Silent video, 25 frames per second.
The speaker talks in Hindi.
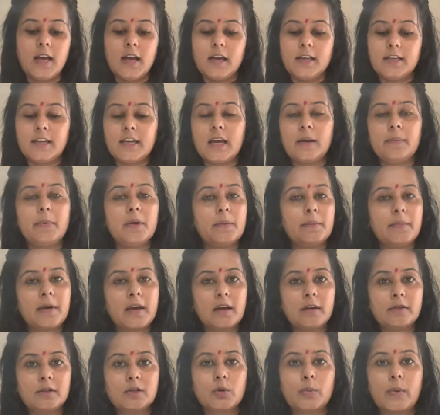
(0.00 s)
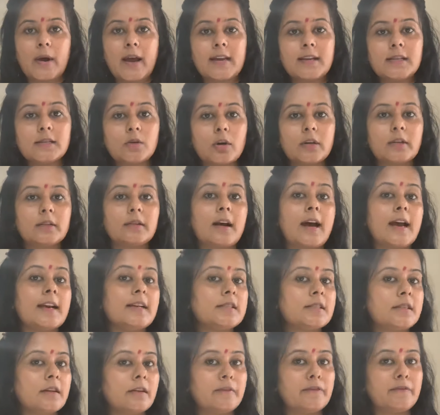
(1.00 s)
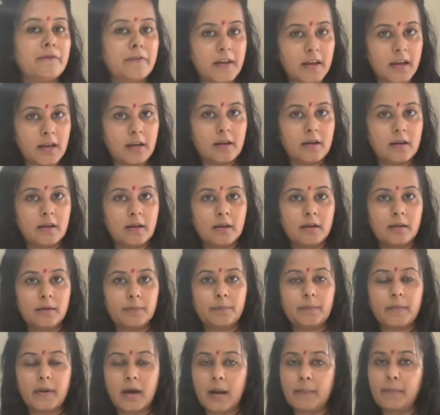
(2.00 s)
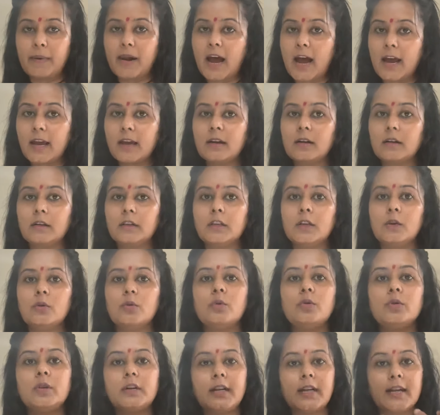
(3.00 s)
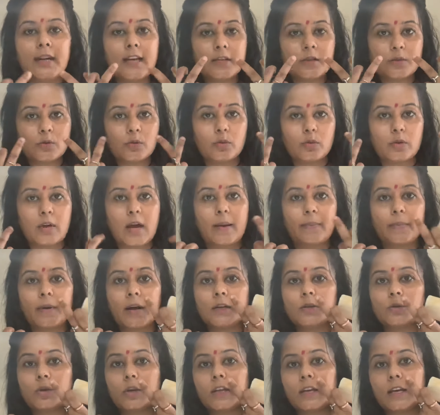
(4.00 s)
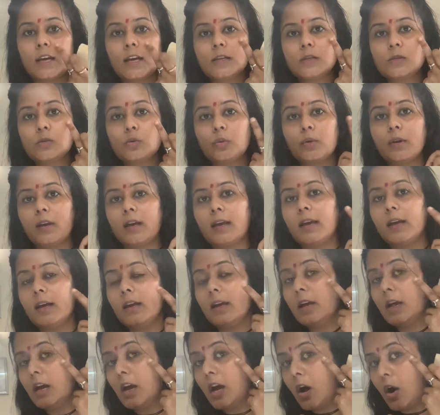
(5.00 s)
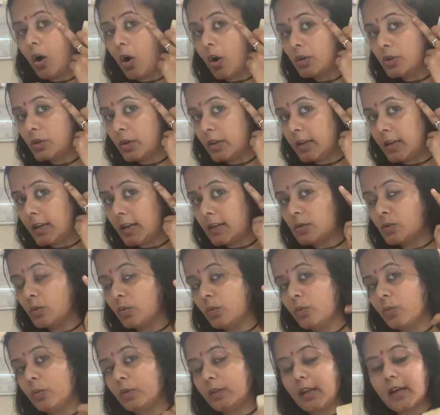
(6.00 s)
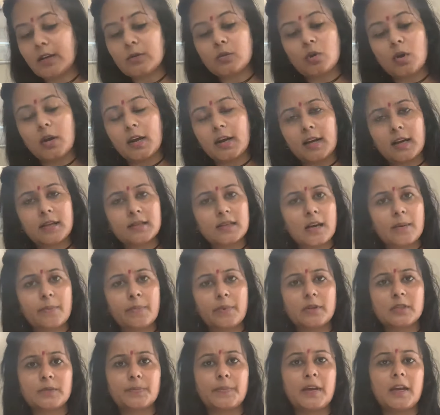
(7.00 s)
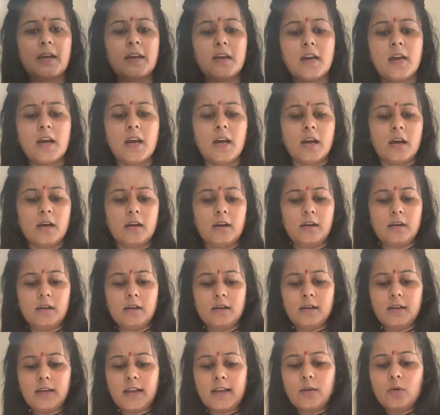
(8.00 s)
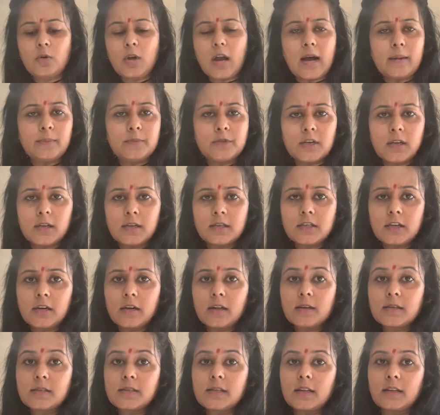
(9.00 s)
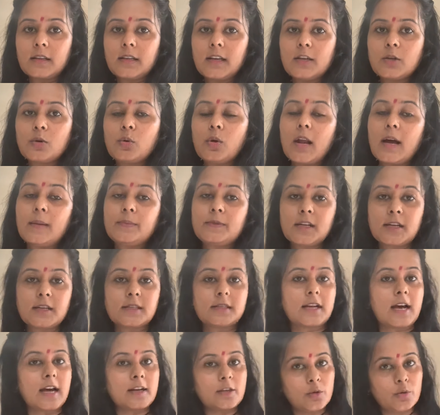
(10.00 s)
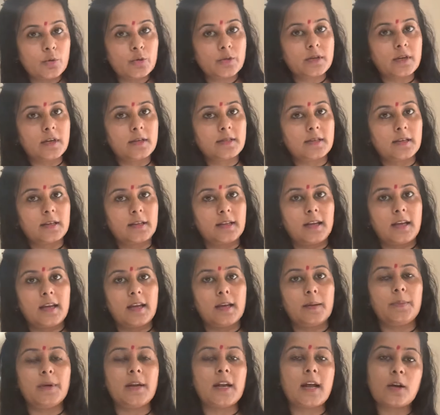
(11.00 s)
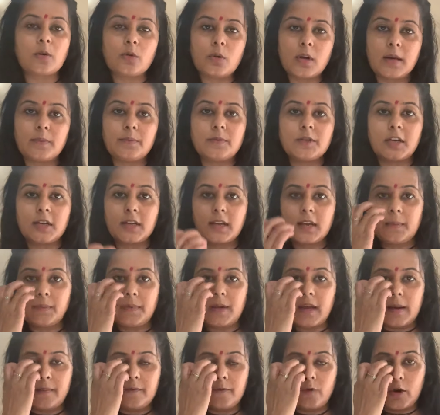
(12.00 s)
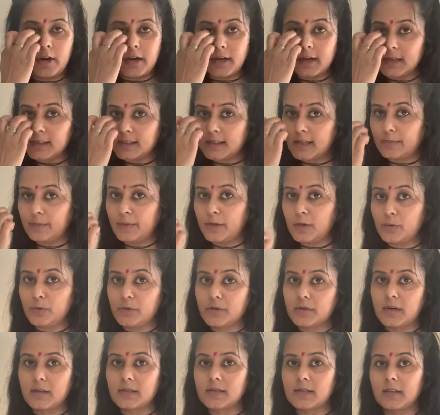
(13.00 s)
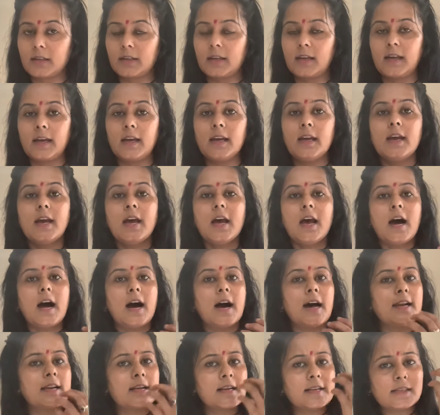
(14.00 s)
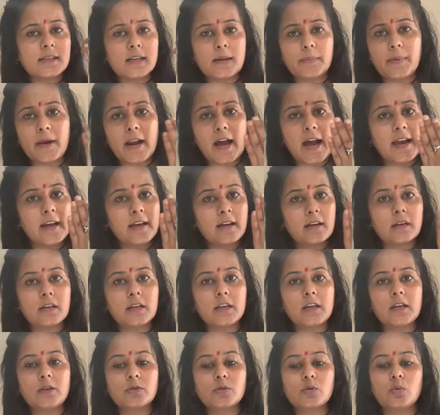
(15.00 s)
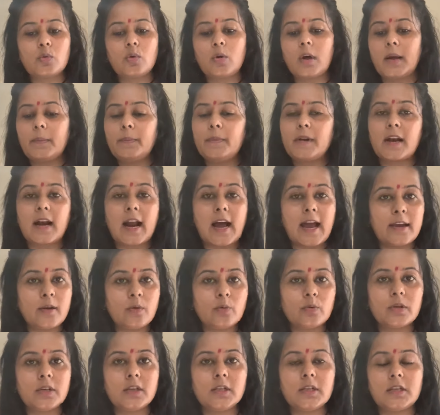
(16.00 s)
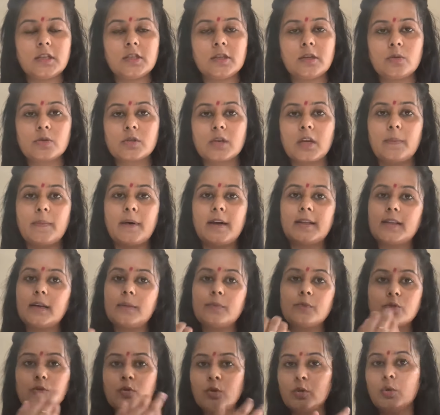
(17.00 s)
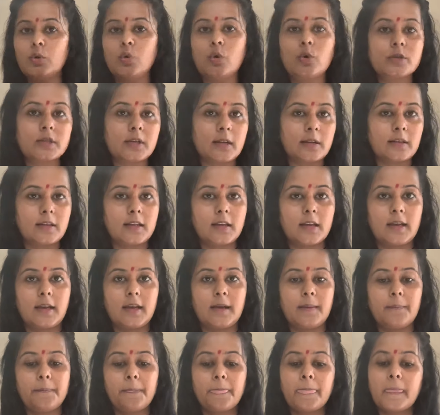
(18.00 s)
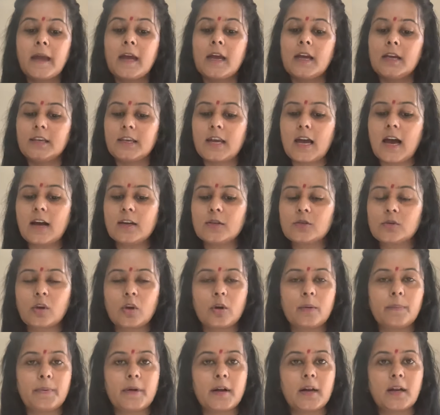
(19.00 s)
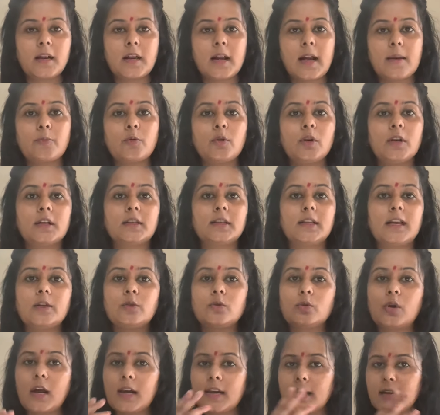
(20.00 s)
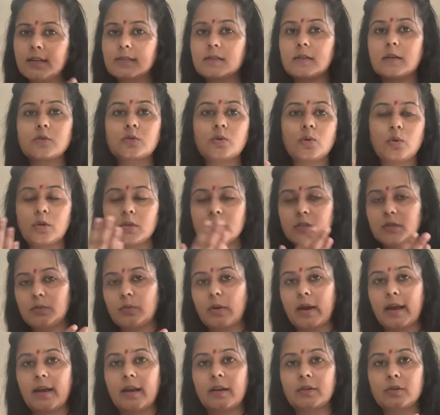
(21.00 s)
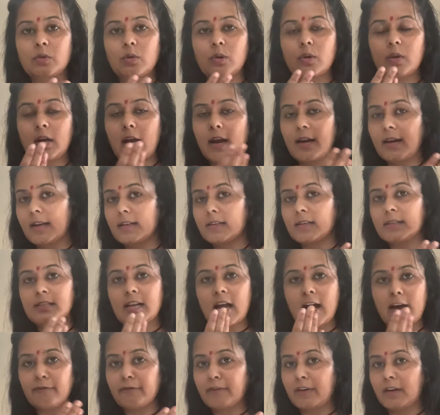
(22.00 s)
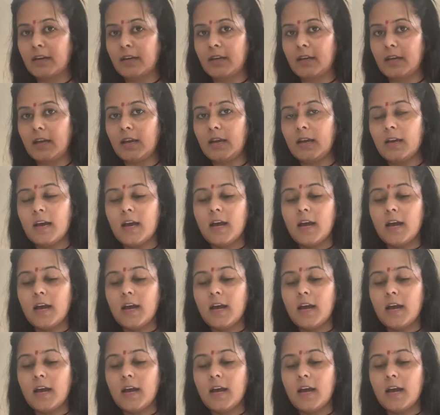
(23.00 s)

ये भी मैं ट्वाइस और थ्राइस अ वीक अप्लाई करती हूँ टी जोन आपका जो ये जोन है और जो ये जोन होता है इसको हल्का सा आप उस पर लाइक गुलाब जल छिड़क सकते हैं गुलाब जल के साथ यूज कर सकते हैं बिना गुलाब जल के भी आप वाटर के साथ भी यूज कर सकते हैं हल्का सा अप्लाई करके इसको आप ड्राई होने दीजिए उसके बाद आप उसको धो सकते हैं या इसके ऊपर अगर आपको लगता है तो हल्का सा उसको उसको हल्का सा साफ करके